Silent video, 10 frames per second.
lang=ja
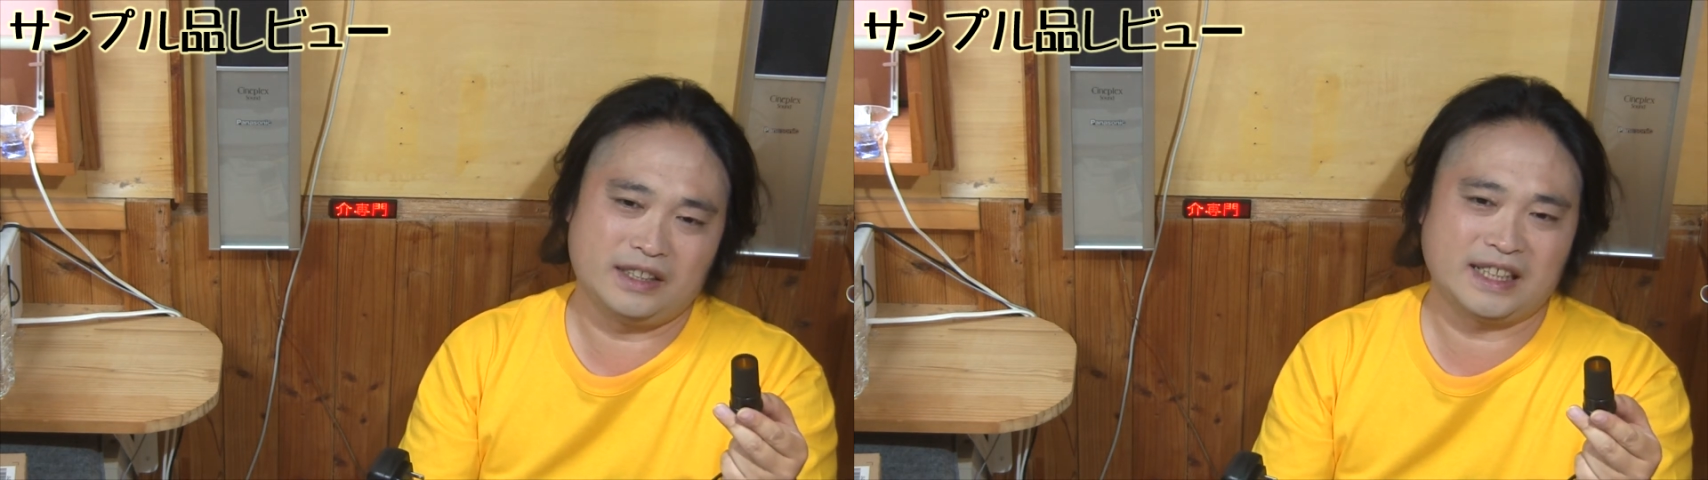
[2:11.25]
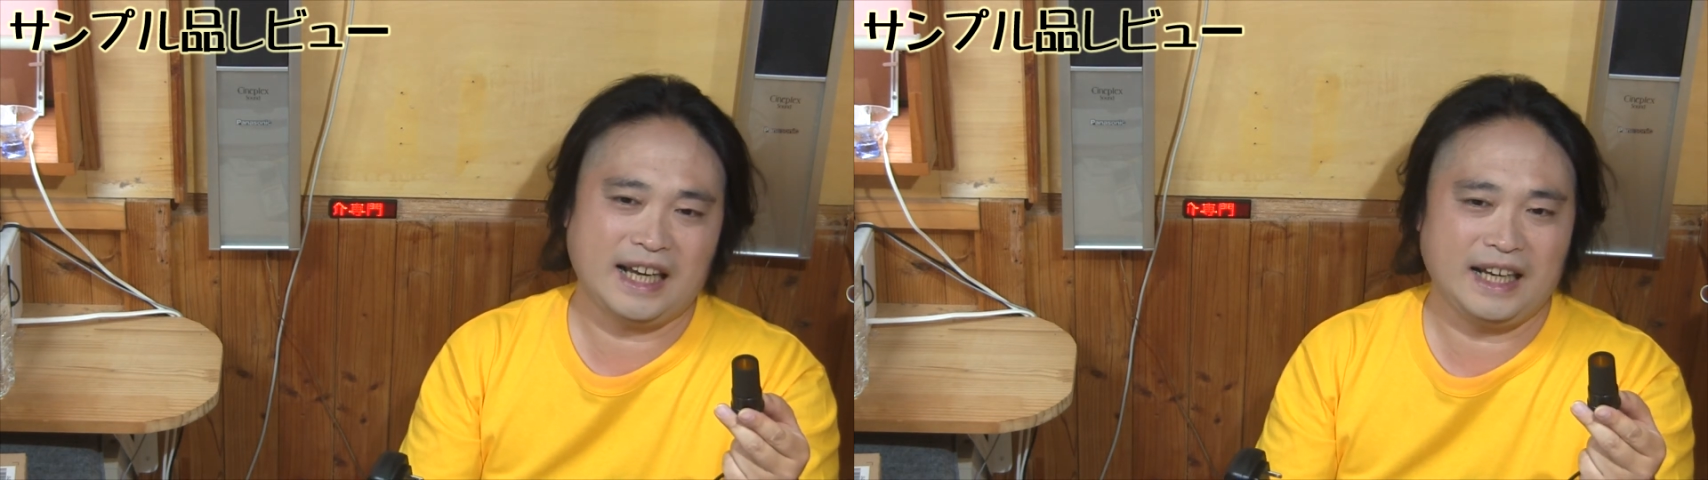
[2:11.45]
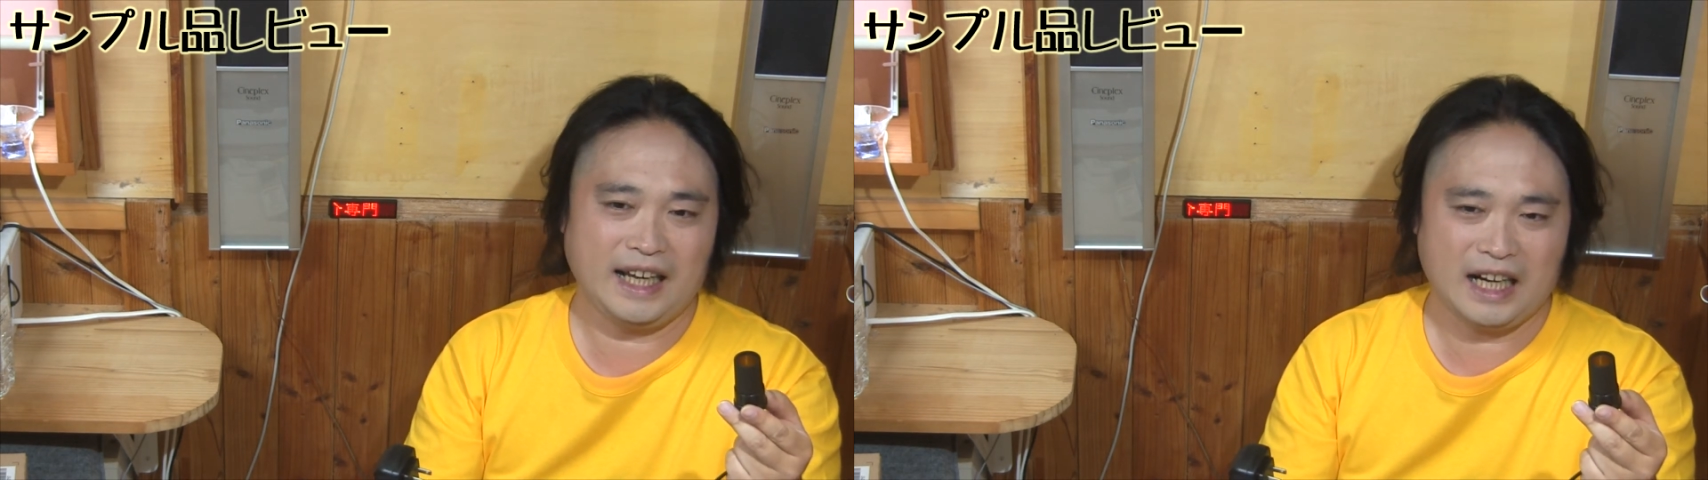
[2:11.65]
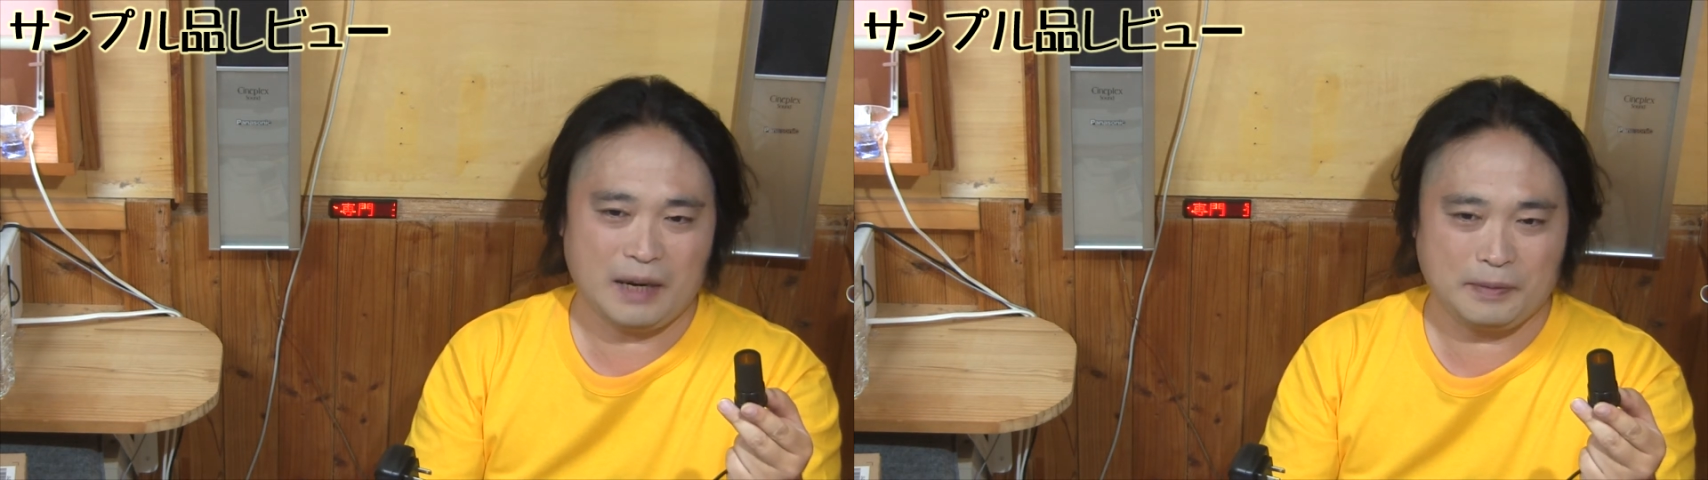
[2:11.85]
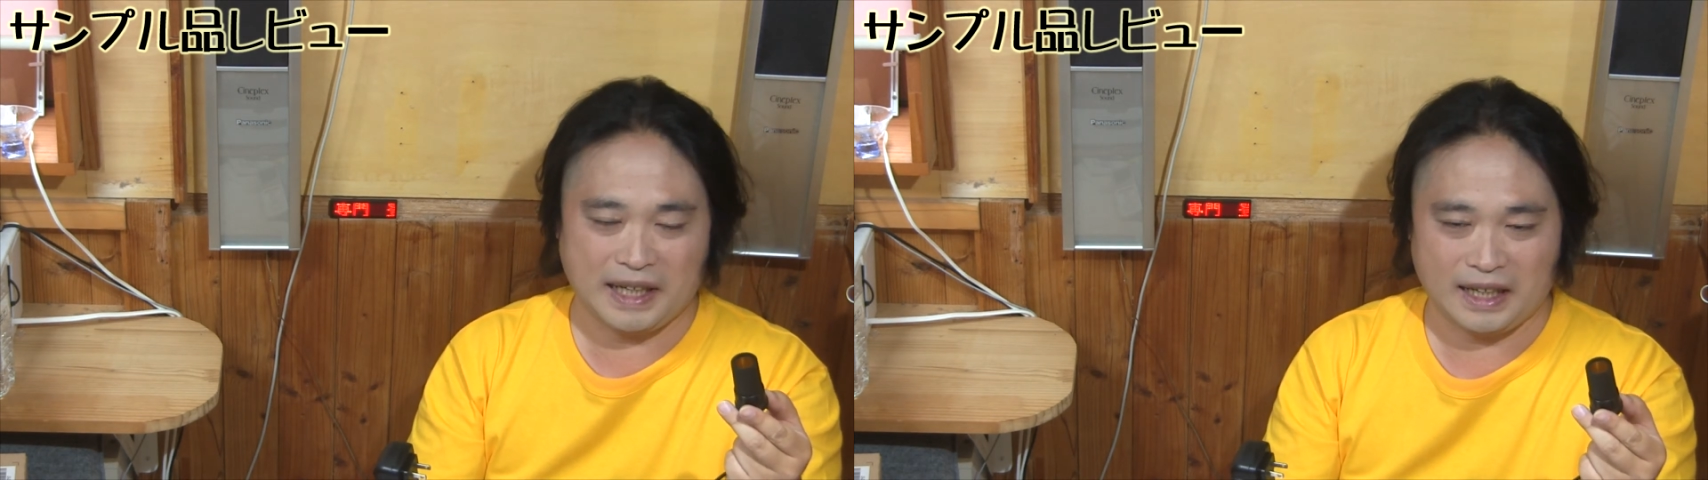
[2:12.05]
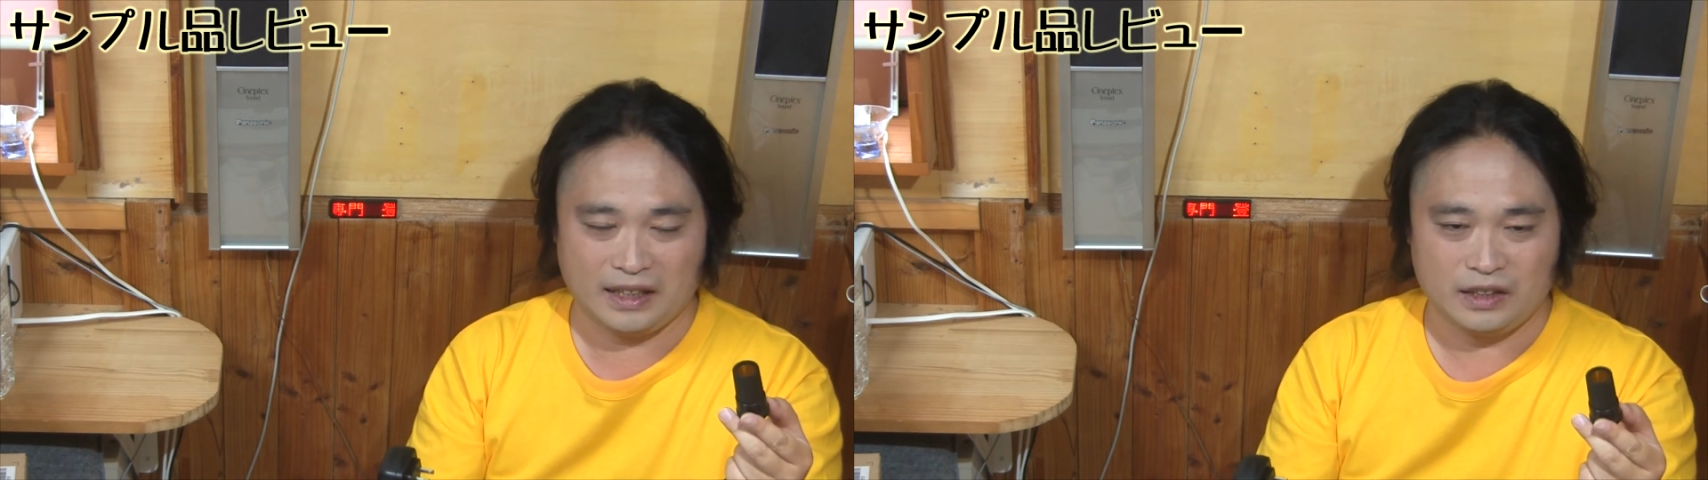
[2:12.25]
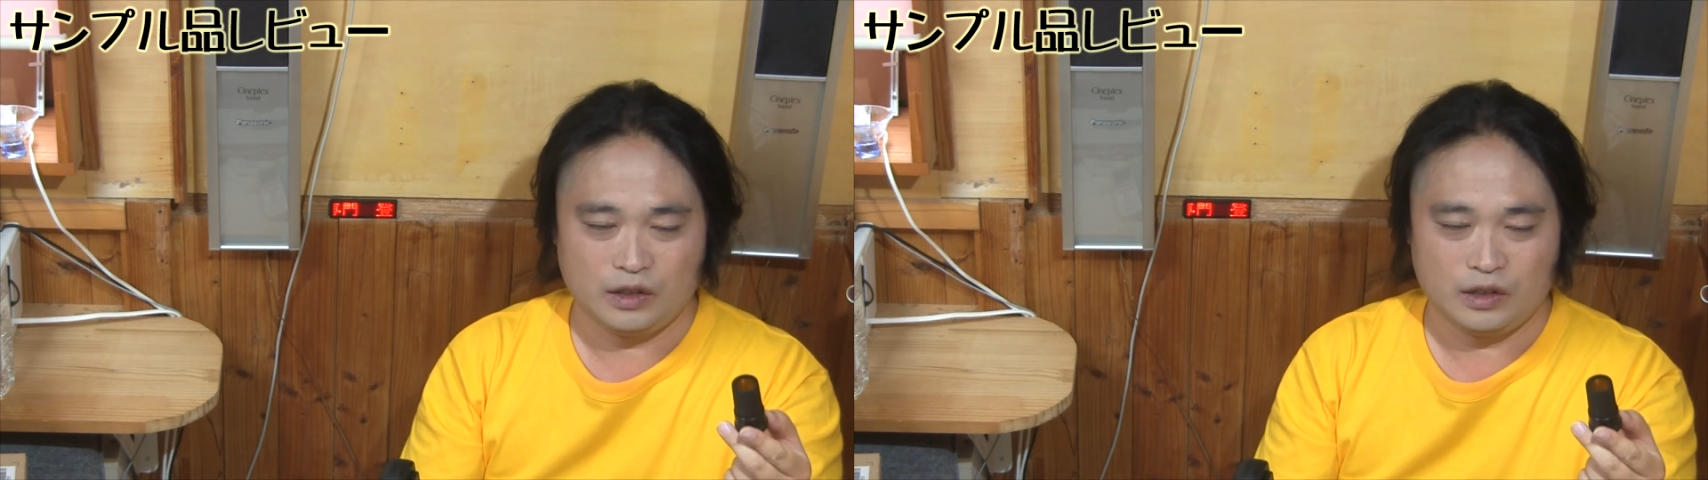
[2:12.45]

使えないな、みたいな。